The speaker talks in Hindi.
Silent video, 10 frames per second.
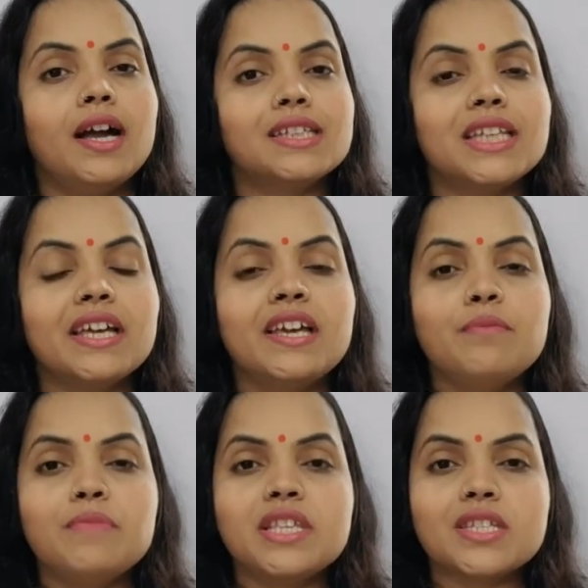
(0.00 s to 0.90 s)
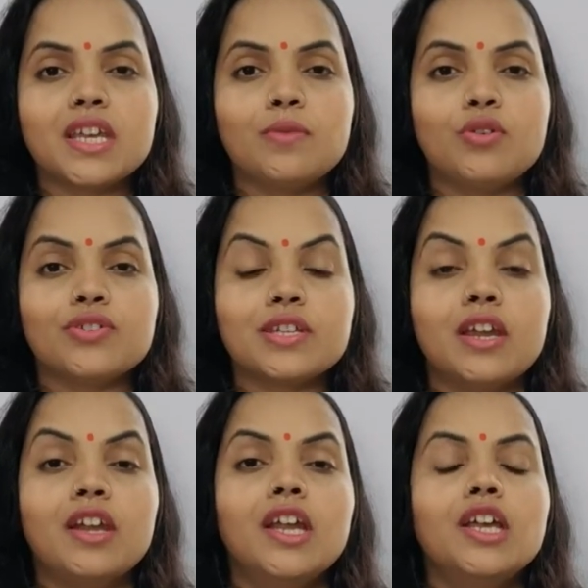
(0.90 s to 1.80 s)
आता है मिस्ड
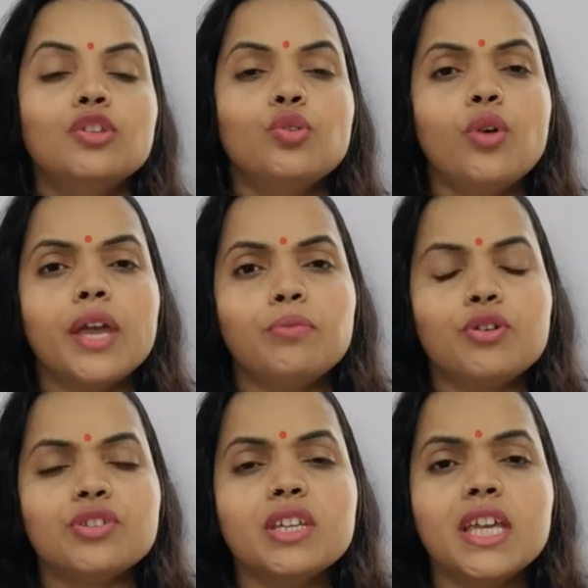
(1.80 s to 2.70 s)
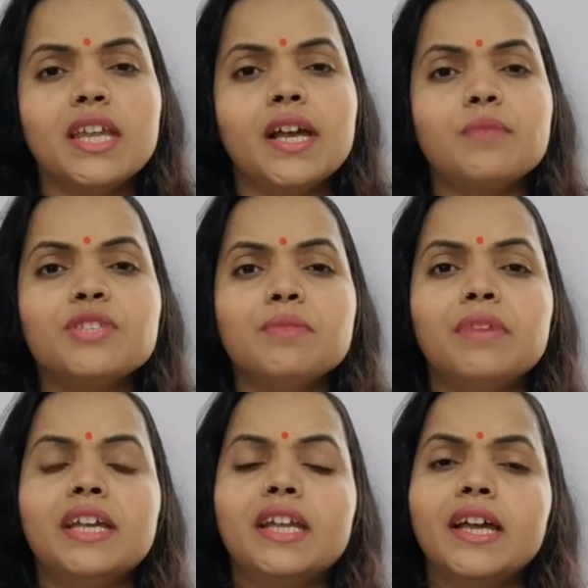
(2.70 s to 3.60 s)
एबॉशन तो एबॉशन के नाम से
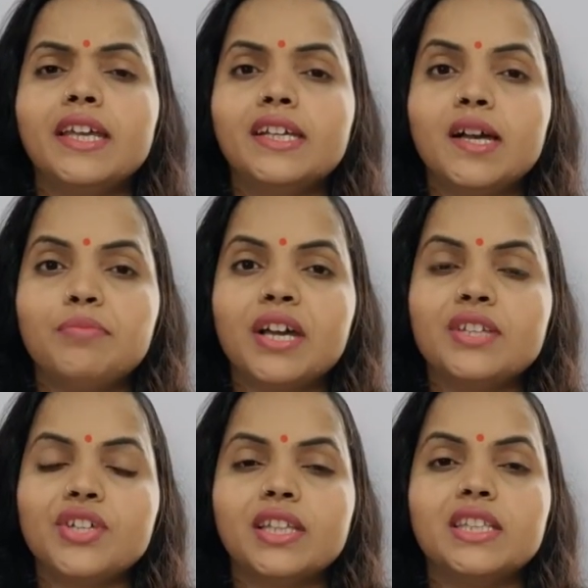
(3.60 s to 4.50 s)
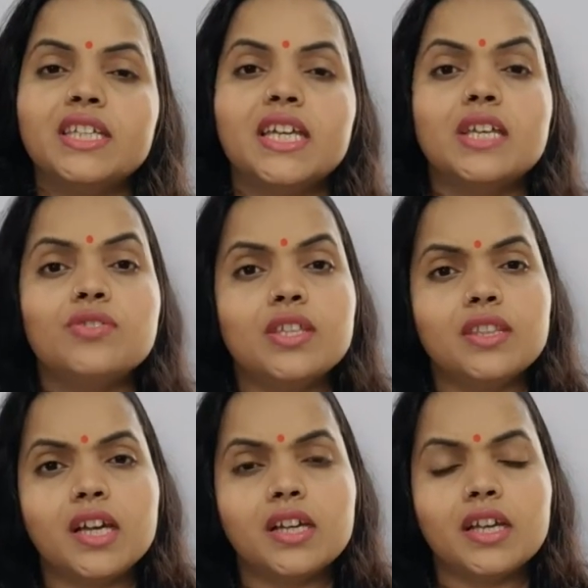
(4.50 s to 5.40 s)
महिलाएं घबरा जाती हैं
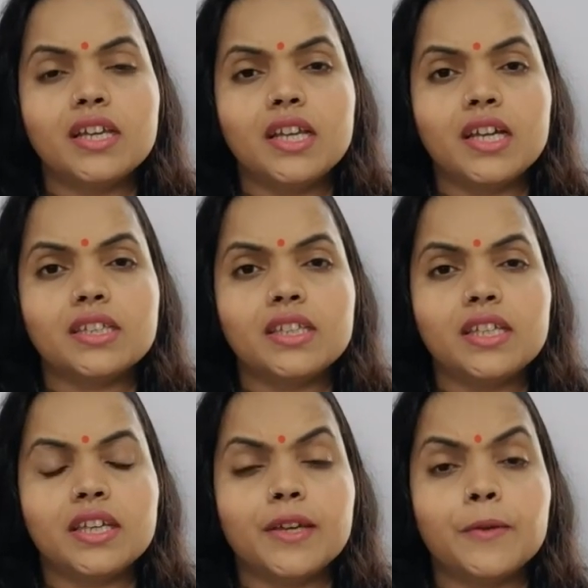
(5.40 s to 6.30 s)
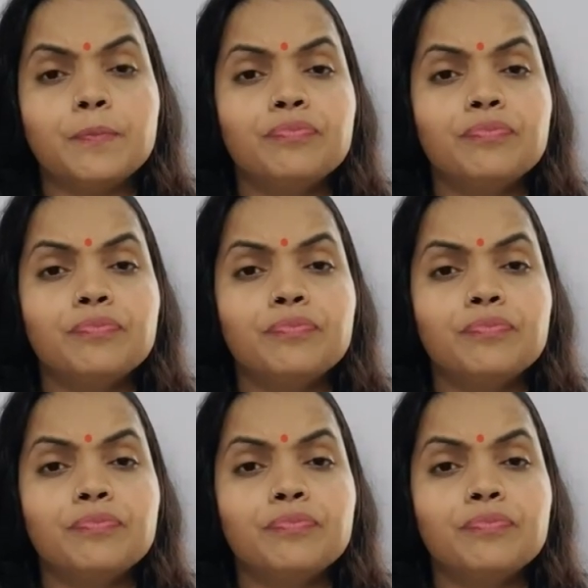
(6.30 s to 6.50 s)
चिंता करने लगती हैं